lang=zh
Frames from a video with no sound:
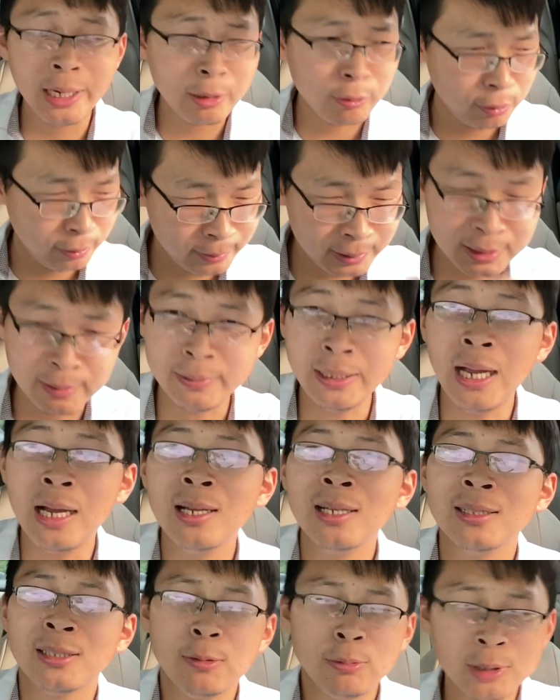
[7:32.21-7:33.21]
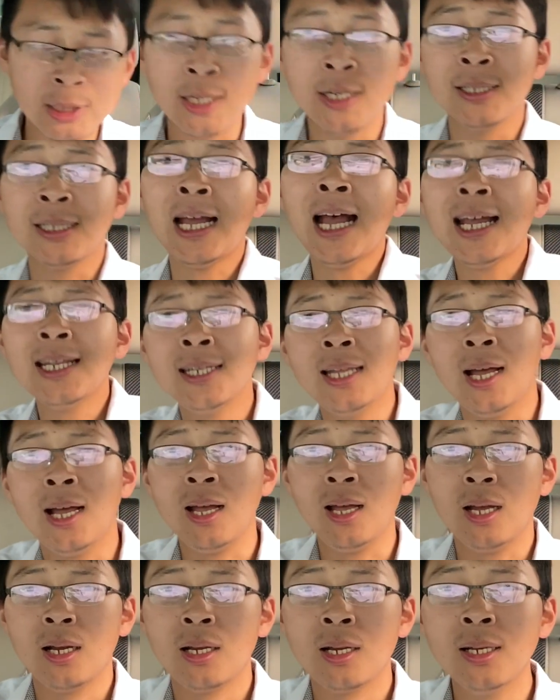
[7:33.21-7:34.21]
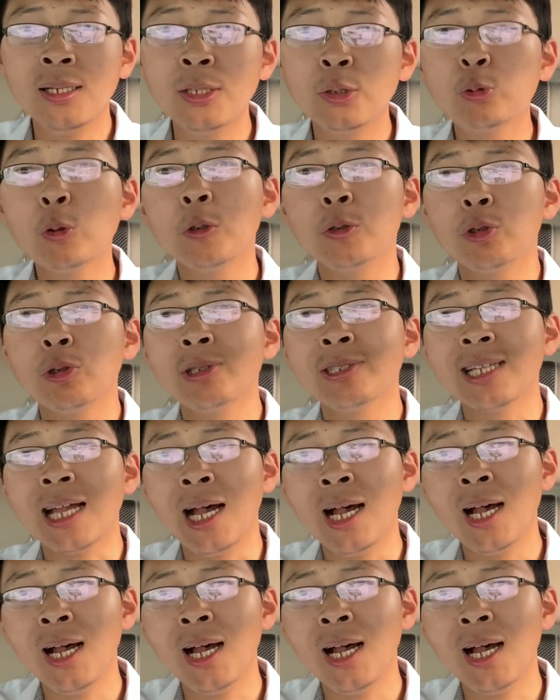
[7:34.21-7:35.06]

我们怎么样都扯淡的，跟你对决啥？